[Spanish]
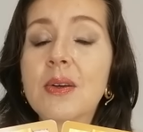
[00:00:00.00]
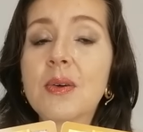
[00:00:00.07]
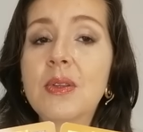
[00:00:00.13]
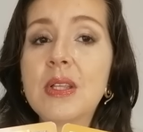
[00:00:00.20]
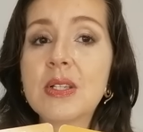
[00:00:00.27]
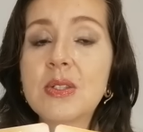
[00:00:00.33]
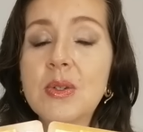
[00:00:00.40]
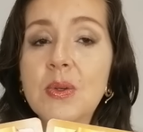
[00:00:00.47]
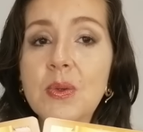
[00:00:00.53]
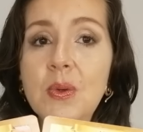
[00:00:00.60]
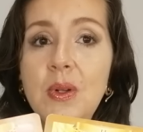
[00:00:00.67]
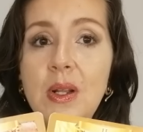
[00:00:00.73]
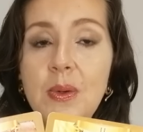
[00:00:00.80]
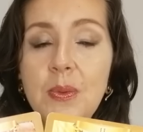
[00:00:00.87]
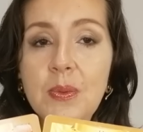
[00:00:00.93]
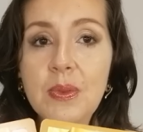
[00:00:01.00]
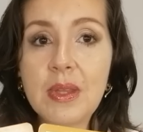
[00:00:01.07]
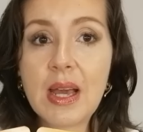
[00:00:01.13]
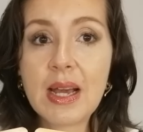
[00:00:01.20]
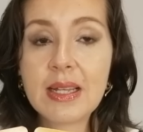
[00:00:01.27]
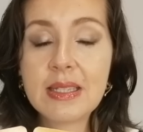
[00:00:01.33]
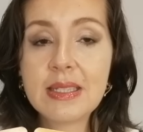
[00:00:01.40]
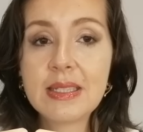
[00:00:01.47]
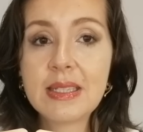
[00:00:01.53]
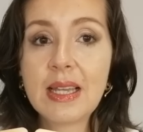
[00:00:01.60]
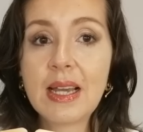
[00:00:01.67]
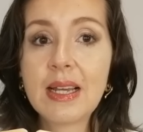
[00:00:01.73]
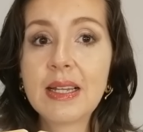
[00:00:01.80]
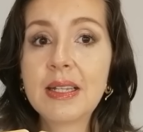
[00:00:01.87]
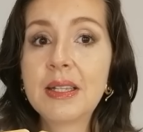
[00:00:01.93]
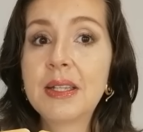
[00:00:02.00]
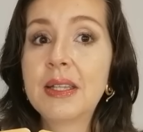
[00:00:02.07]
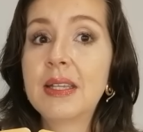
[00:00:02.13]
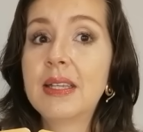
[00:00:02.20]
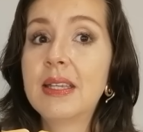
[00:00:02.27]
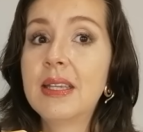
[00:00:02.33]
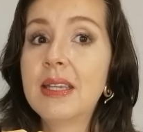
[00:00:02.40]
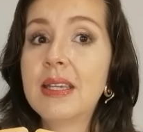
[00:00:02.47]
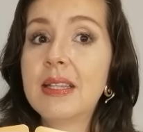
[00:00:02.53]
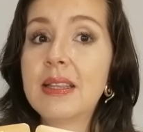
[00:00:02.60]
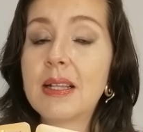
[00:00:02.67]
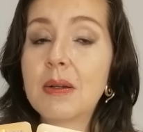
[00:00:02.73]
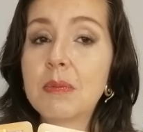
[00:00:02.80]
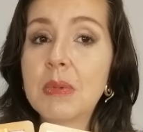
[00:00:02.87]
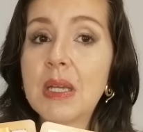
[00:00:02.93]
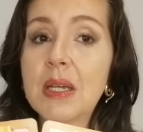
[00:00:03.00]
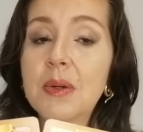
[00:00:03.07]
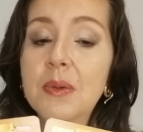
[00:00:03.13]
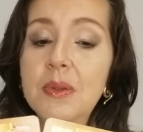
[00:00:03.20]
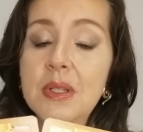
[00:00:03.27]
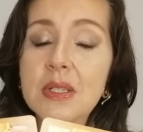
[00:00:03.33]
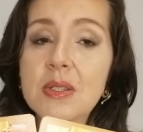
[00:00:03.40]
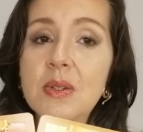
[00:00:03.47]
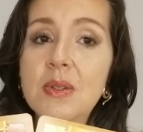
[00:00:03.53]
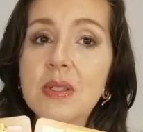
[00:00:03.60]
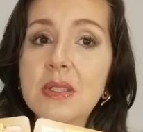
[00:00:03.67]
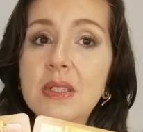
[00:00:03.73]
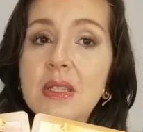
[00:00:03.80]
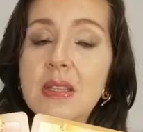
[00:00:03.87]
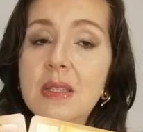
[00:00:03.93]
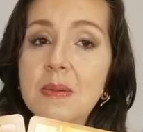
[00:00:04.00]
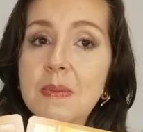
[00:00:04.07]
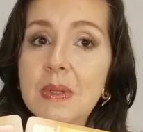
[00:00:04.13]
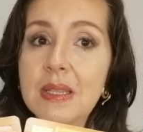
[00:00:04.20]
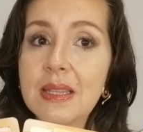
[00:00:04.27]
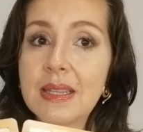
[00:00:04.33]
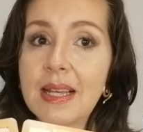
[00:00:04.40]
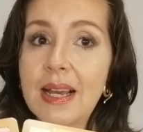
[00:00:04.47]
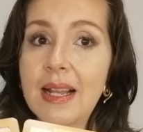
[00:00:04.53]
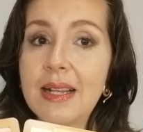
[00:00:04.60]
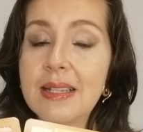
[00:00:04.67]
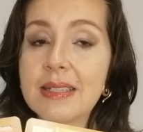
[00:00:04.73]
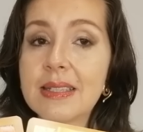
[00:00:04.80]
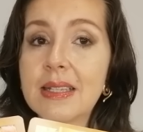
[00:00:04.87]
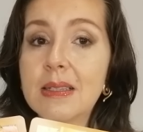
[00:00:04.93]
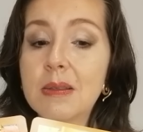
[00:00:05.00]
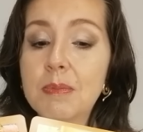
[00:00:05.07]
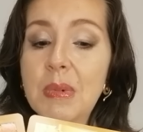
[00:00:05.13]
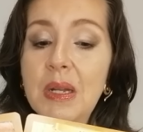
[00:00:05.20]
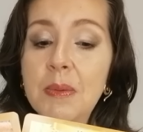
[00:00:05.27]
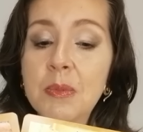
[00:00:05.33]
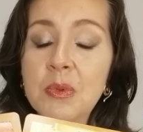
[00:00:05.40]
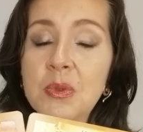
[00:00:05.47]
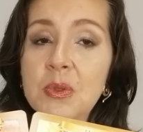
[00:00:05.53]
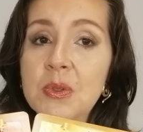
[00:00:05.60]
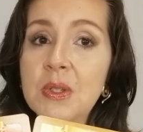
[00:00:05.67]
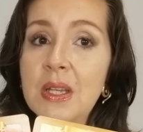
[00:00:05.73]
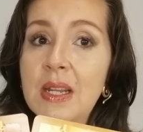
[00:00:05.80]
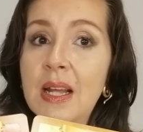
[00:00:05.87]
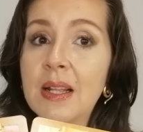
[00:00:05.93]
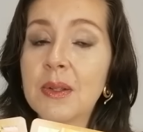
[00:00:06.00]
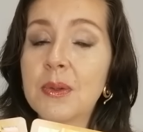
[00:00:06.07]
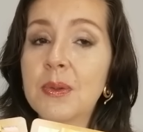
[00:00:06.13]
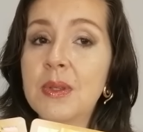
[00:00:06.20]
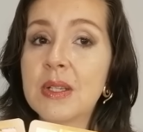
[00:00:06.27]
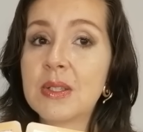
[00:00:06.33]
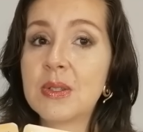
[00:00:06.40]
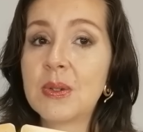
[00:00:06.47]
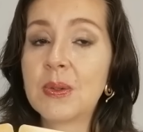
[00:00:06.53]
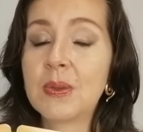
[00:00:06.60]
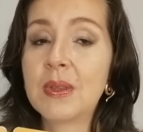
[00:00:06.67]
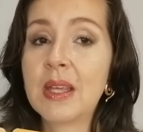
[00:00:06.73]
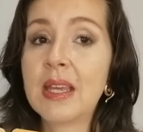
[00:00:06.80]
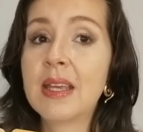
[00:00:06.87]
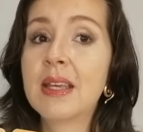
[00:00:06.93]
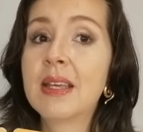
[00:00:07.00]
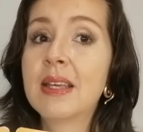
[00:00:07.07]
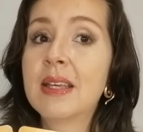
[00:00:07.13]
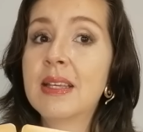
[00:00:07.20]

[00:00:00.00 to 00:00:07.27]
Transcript: conexión con la abundancia y también conexiones sentimentales que para muchos serán conexión de